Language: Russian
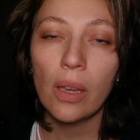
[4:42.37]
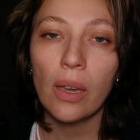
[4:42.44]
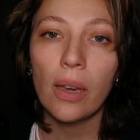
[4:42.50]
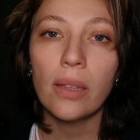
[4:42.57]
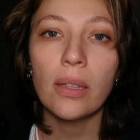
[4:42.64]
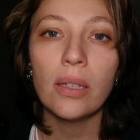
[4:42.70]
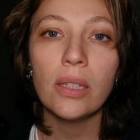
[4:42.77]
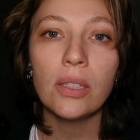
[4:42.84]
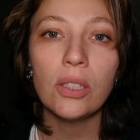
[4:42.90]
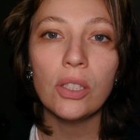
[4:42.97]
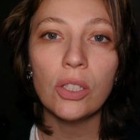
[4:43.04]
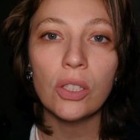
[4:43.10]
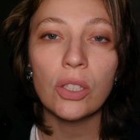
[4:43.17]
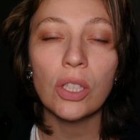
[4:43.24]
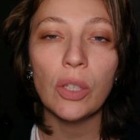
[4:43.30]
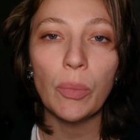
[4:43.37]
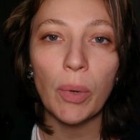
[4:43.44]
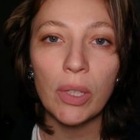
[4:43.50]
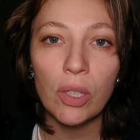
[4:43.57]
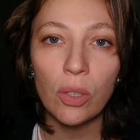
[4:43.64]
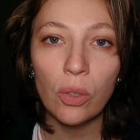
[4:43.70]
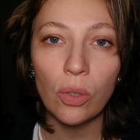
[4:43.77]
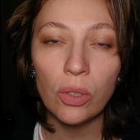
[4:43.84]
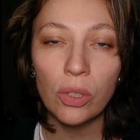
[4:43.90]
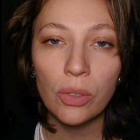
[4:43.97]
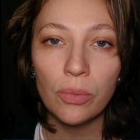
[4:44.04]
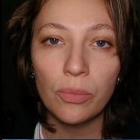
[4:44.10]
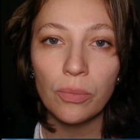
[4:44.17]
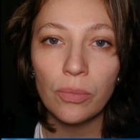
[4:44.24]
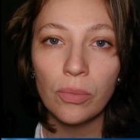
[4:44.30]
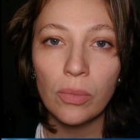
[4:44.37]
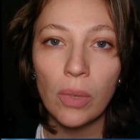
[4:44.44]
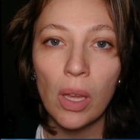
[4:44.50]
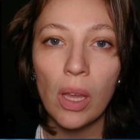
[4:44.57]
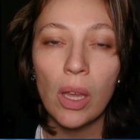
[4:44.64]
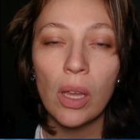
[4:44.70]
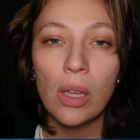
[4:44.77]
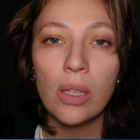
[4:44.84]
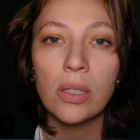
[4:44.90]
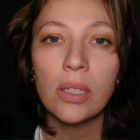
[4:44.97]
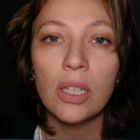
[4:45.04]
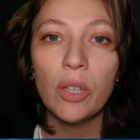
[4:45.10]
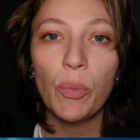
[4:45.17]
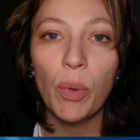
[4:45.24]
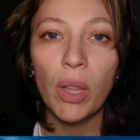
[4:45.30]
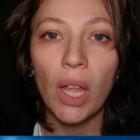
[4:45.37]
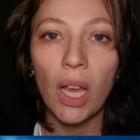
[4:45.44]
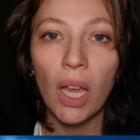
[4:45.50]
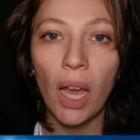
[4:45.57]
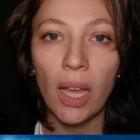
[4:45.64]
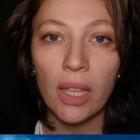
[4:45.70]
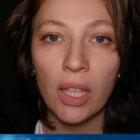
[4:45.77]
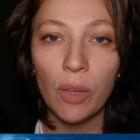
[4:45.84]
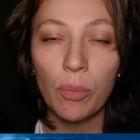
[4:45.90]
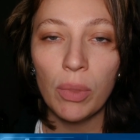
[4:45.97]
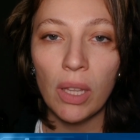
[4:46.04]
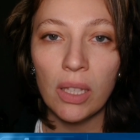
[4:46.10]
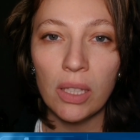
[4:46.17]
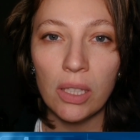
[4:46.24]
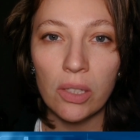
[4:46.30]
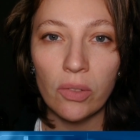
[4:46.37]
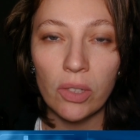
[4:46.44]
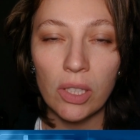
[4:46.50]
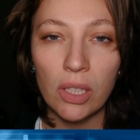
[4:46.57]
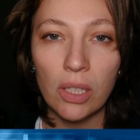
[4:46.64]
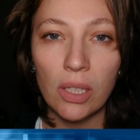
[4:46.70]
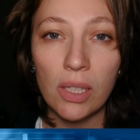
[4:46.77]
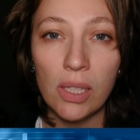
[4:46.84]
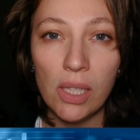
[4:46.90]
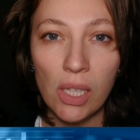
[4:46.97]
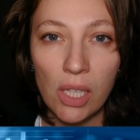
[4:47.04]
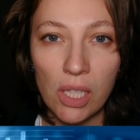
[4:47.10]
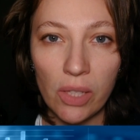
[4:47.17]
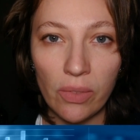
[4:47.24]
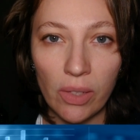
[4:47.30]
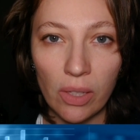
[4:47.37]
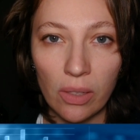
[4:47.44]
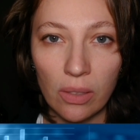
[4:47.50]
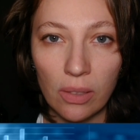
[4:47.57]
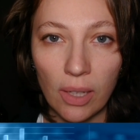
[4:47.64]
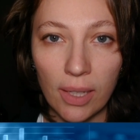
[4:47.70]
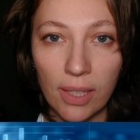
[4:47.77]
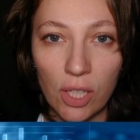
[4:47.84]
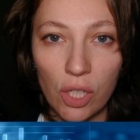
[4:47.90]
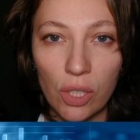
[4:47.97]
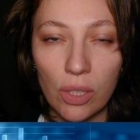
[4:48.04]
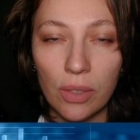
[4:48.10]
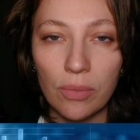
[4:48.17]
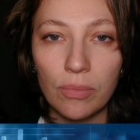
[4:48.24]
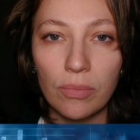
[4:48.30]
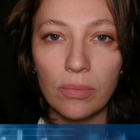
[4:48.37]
аналитический подход, целеполагание, планирование и действие, конечно.